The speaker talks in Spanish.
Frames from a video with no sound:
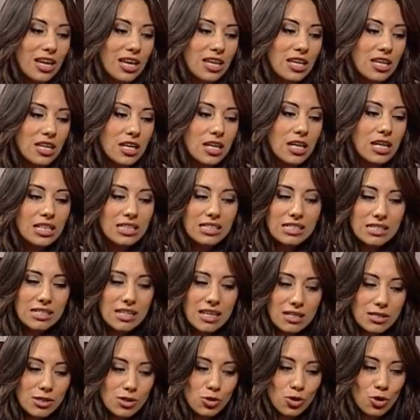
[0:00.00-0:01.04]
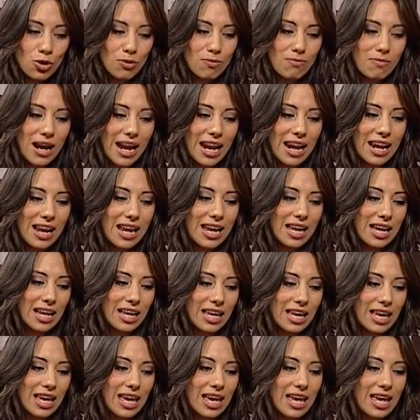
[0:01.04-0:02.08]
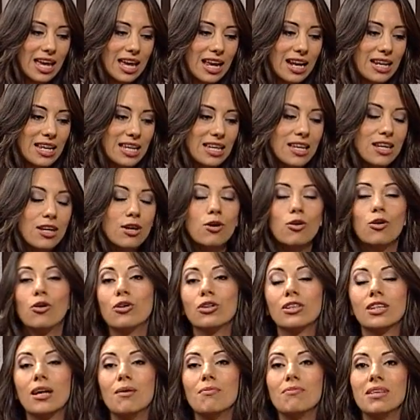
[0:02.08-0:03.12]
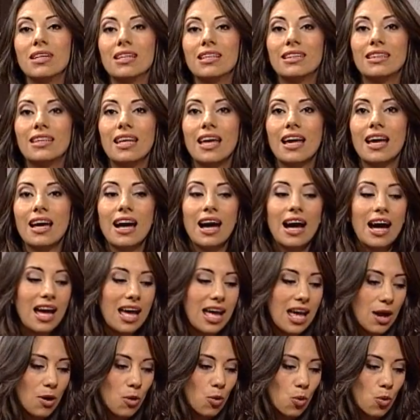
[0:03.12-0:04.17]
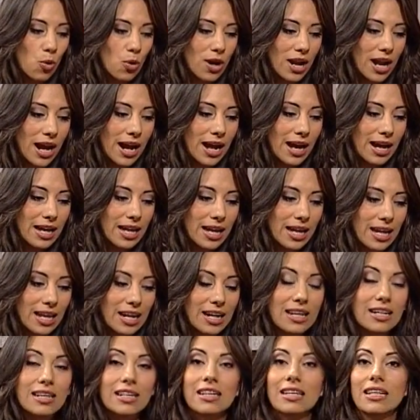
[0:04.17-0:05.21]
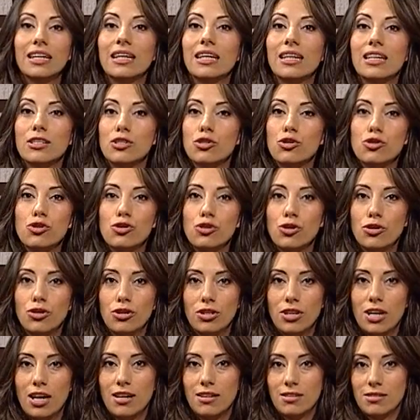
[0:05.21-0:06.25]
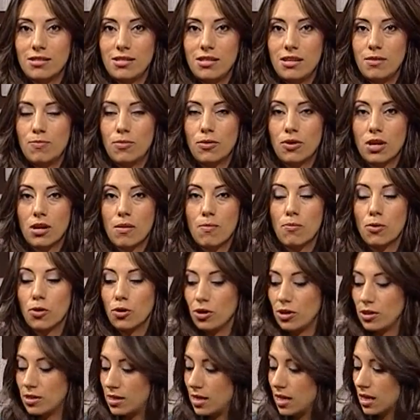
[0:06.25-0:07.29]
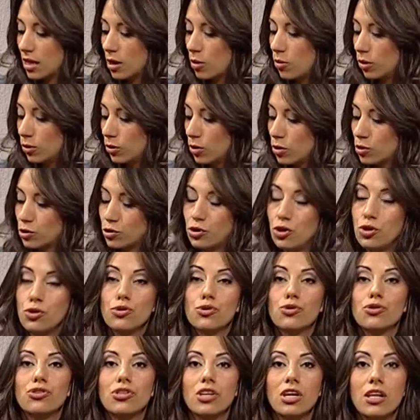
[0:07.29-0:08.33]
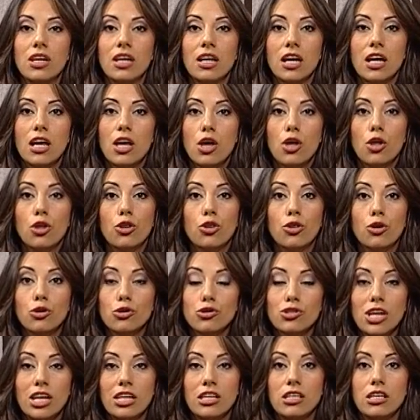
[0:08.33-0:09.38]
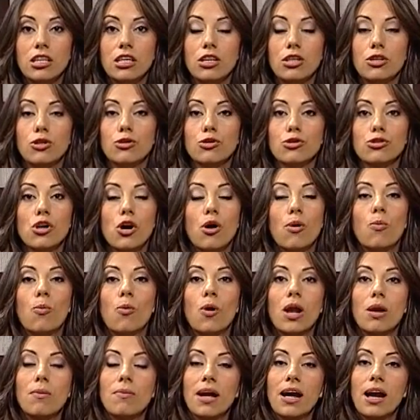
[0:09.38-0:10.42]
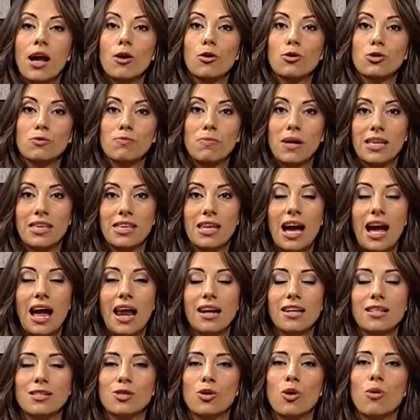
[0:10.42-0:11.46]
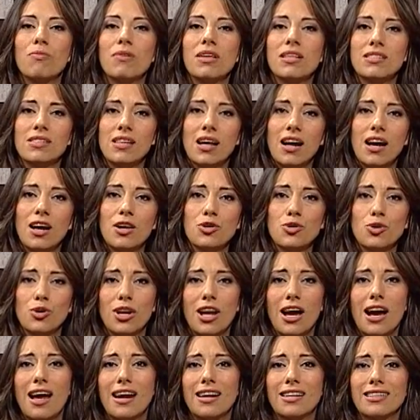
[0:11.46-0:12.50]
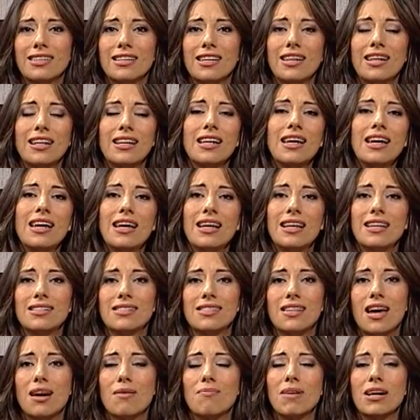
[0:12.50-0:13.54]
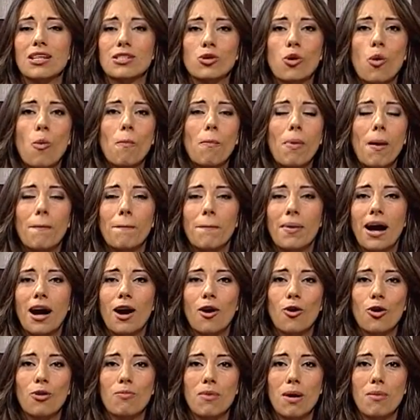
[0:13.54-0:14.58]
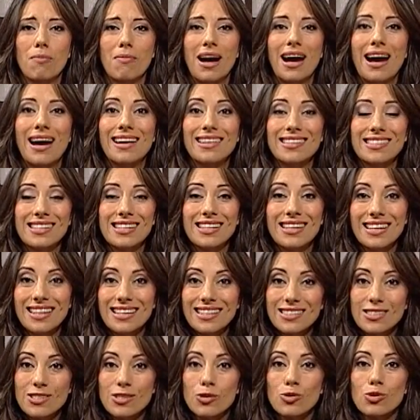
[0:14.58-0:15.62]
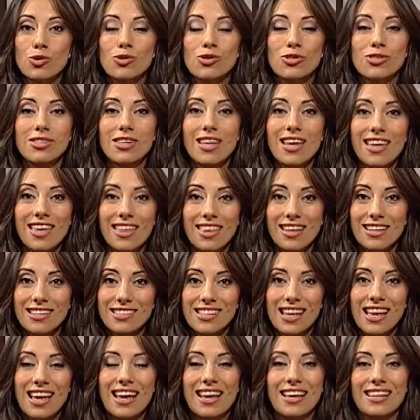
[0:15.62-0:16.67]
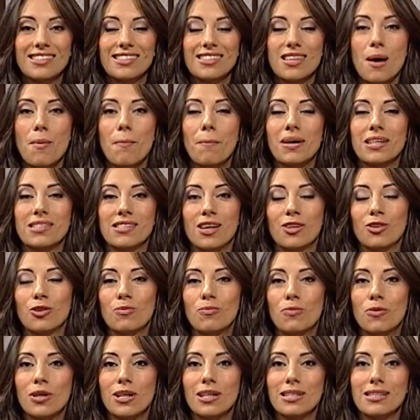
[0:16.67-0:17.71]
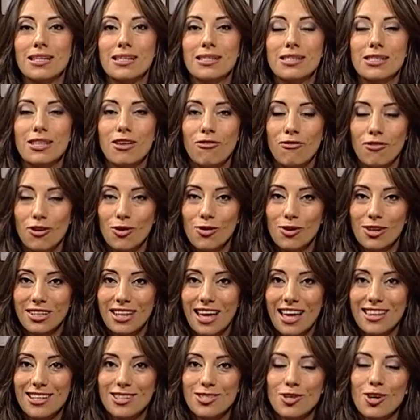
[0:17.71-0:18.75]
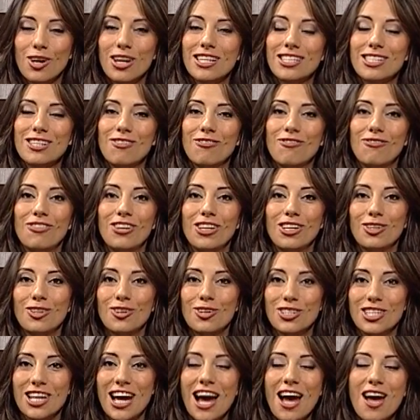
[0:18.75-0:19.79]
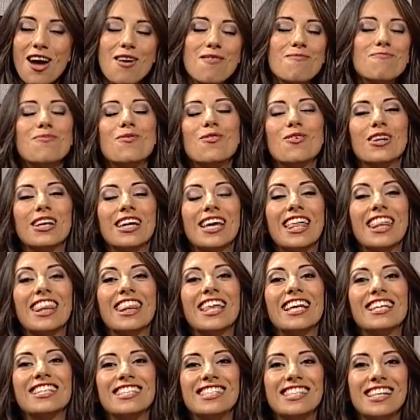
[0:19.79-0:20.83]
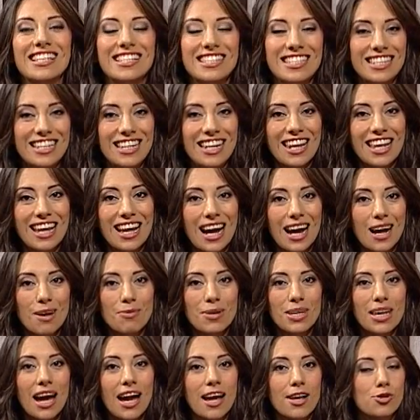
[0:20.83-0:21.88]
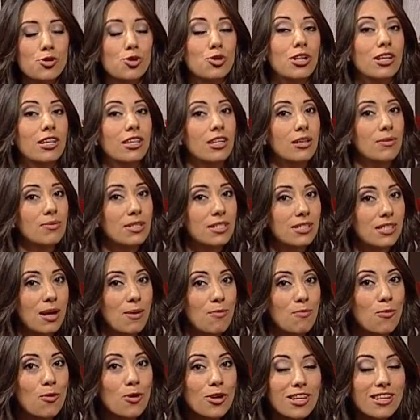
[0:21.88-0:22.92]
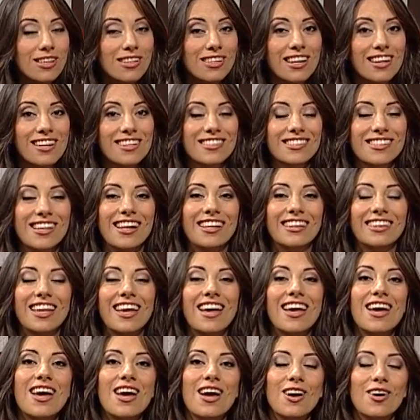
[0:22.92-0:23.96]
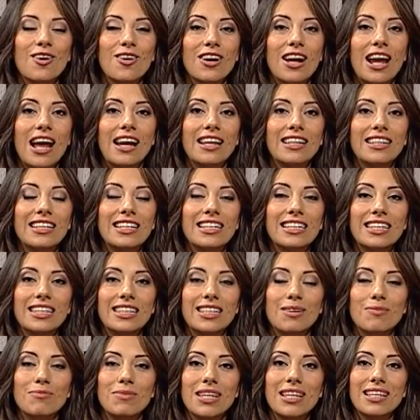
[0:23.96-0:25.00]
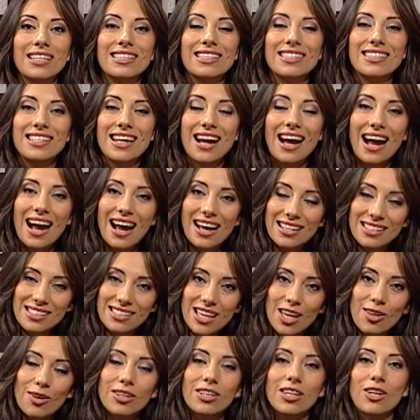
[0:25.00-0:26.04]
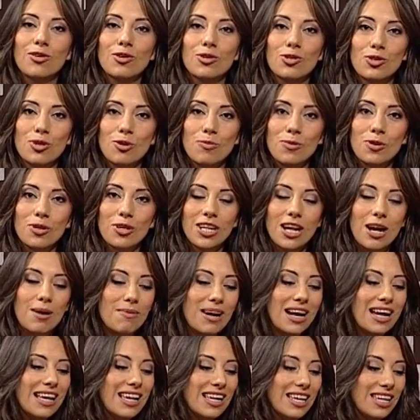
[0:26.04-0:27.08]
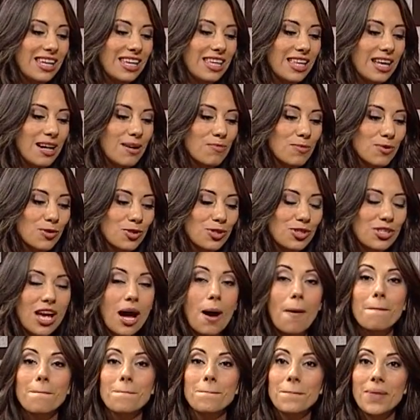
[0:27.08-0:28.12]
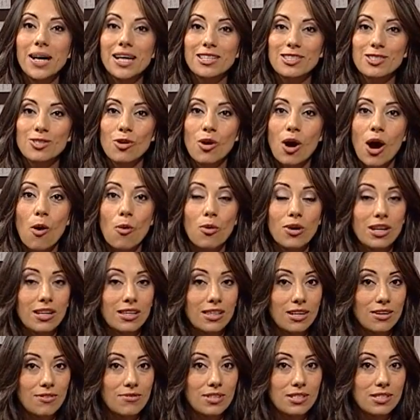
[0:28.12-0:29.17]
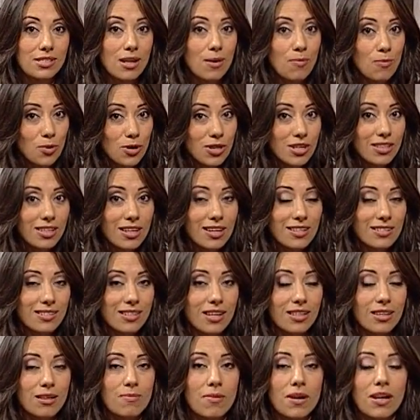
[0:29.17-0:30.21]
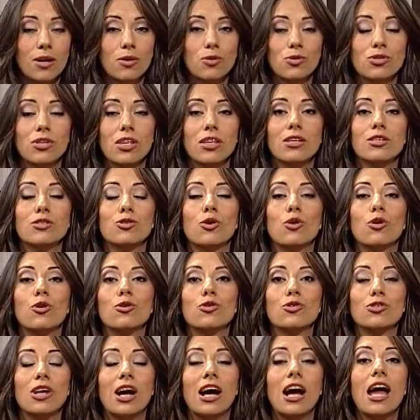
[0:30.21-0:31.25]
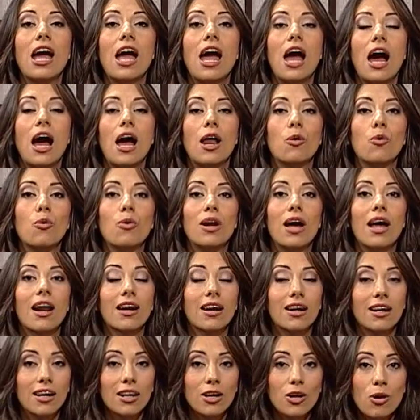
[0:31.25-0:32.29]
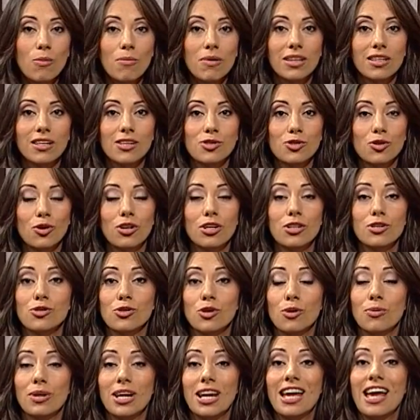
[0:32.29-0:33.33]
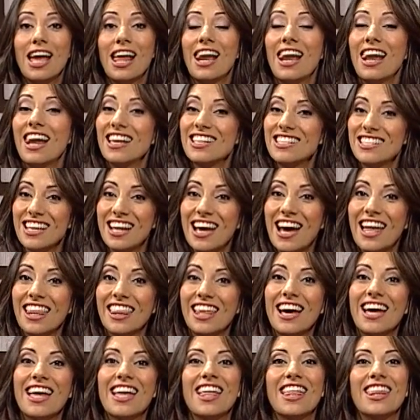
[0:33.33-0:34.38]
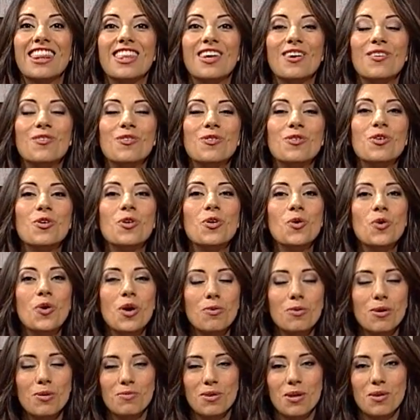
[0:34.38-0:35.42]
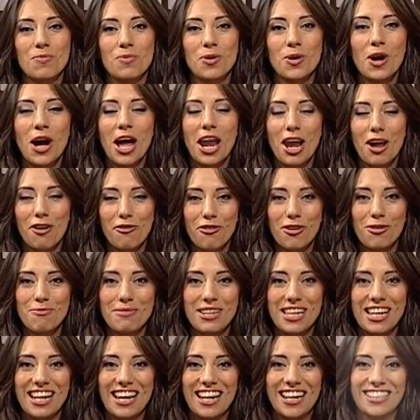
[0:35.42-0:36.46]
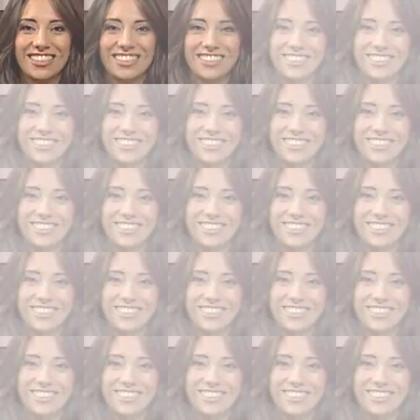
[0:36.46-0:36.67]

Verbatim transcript: Y si es normal que el hijo también tenga una eh, regresión así. Por ejemplo, dicen que cuando los niños tienen dos añitos, vuelven a los pañales, comienzan a llorar, quieren estar más con papá, con mamá. Así que si ustedes están pasando por esas dificultades, yo les invito ya porque desde Chile. Gaby ha hecho una entrevista muy interesante con alguien que también ya ha estado aquí en nuestro programa y damos ya paso a una entrevista muy interesante para que ustedes conozcan algunas recomendaciones sobre la llegada de un nuevo miembro a la familia.